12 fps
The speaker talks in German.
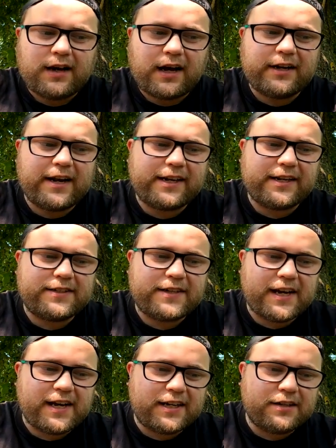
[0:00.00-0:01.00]
Alle
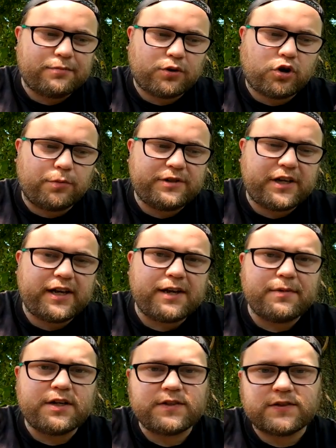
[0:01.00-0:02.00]
legendären bekommt ihr
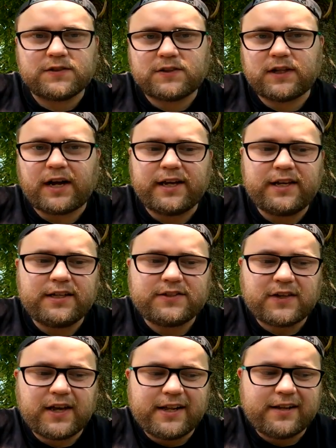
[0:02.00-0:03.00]
eh mindestens 3
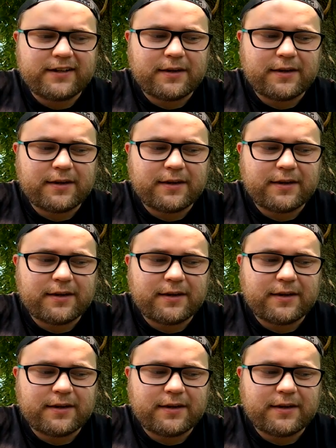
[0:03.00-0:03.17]
XL,